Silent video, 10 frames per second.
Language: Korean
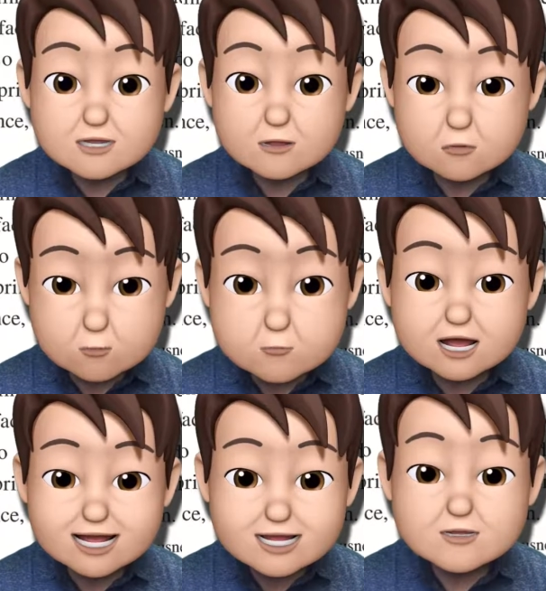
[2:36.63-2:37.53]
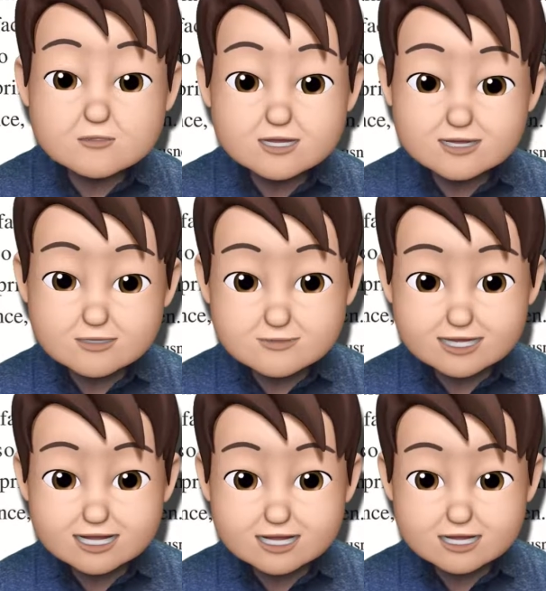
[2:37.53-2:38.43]
조화의
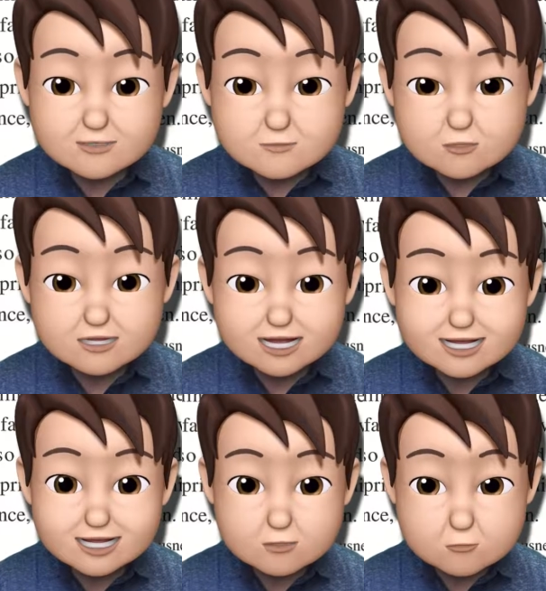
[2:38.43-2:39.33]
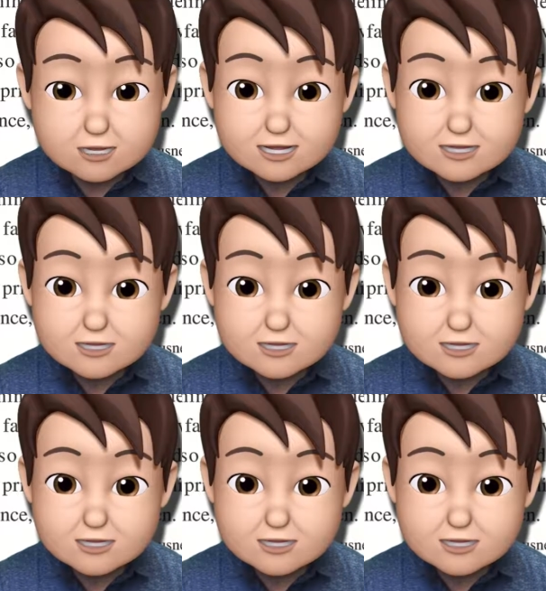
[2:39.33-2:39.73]
결과였습니다. 뭐 사이의 조화?